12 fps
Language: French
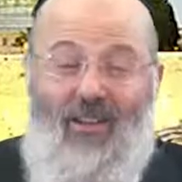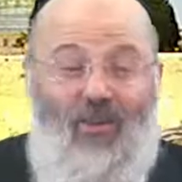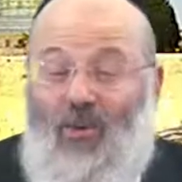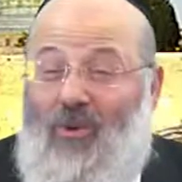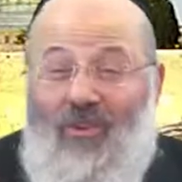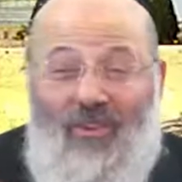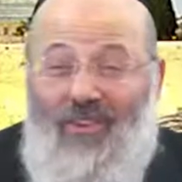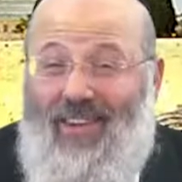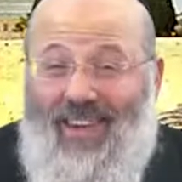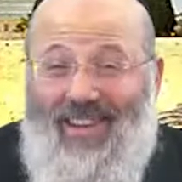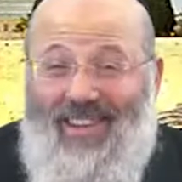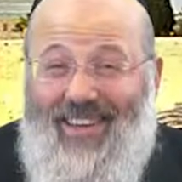Donc
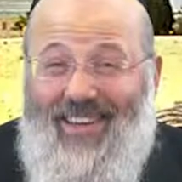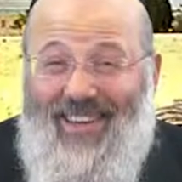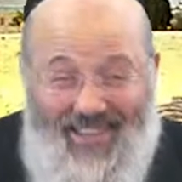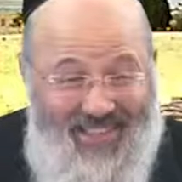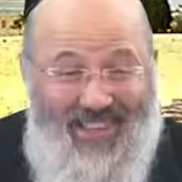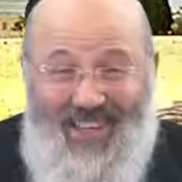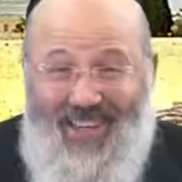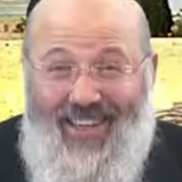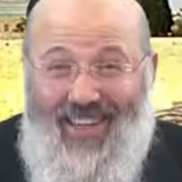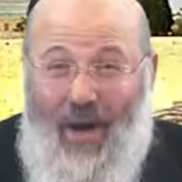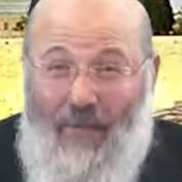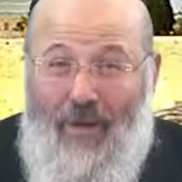regardez, ici,
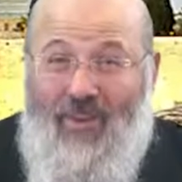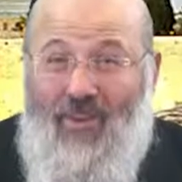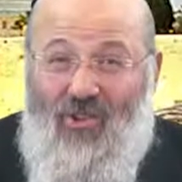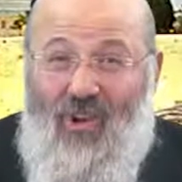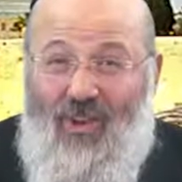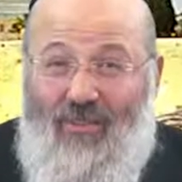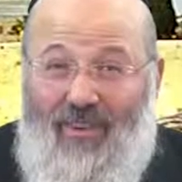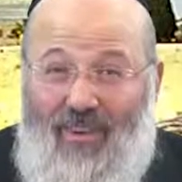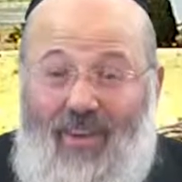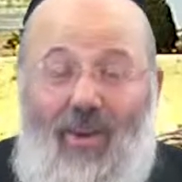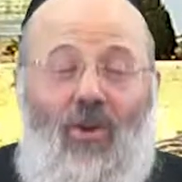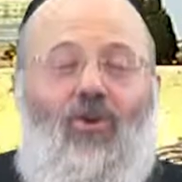à Berdichev,
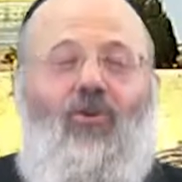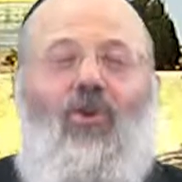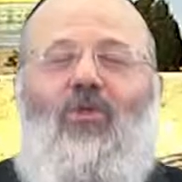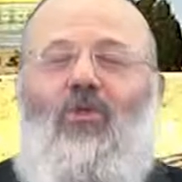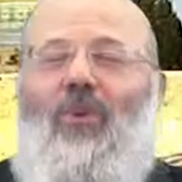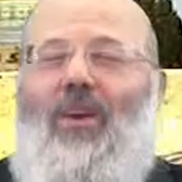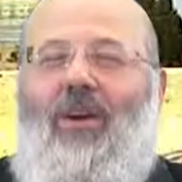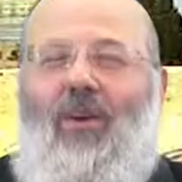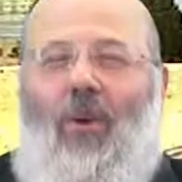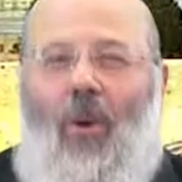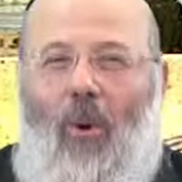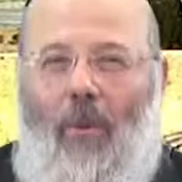je suis
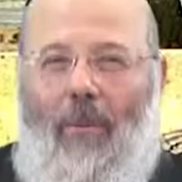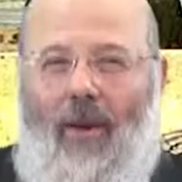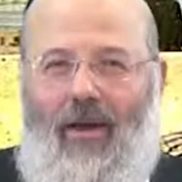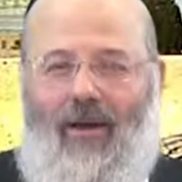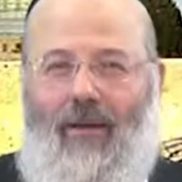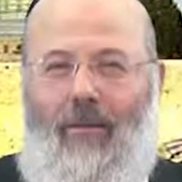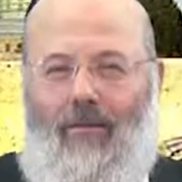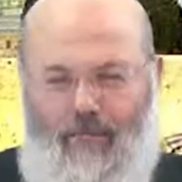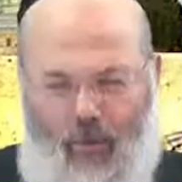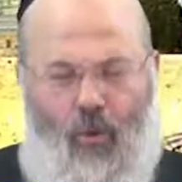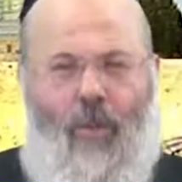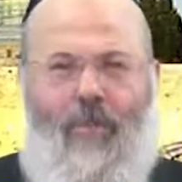comblé.
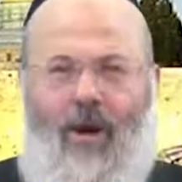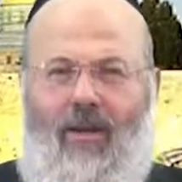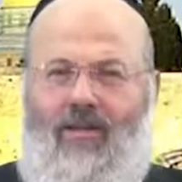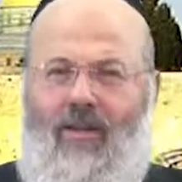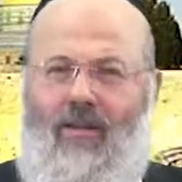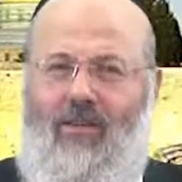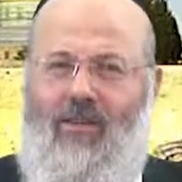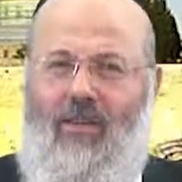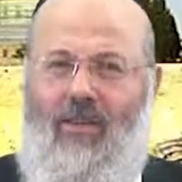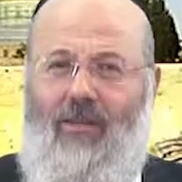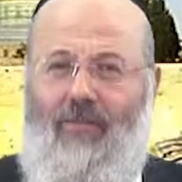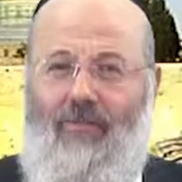Pourquoi pas rester
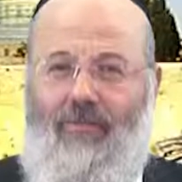ici